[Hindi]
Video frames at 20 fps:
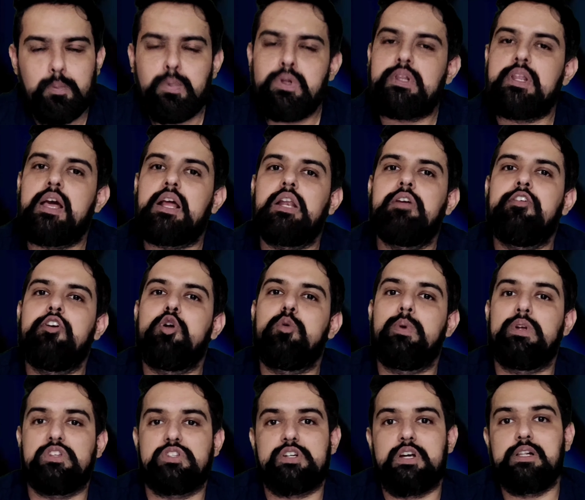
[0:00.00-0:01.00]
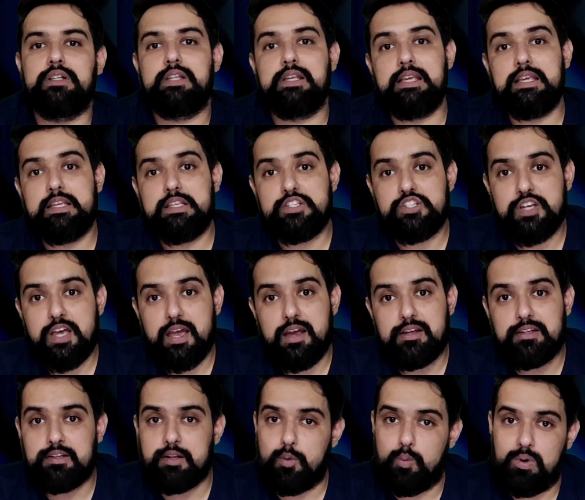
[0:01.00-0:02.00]
मिलते हैं अगली वीडियो में जल्द ही
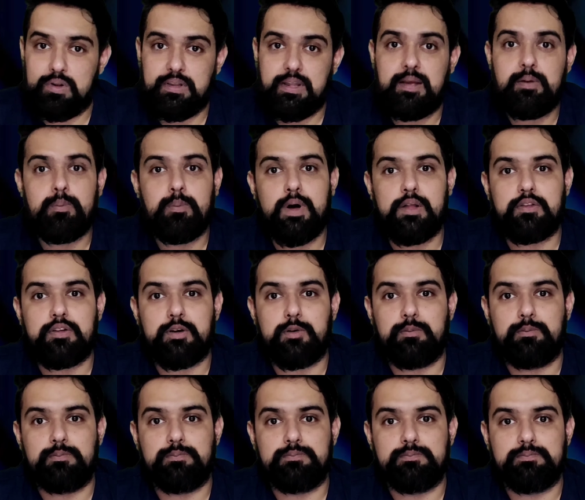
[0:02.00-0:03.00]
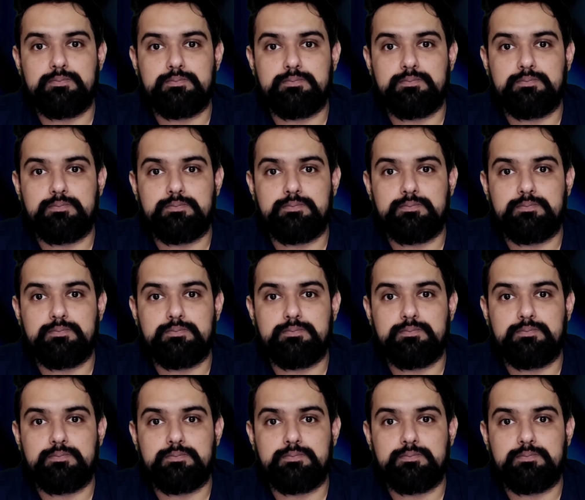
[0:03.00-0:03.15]
जय हिंद वंदे मातरम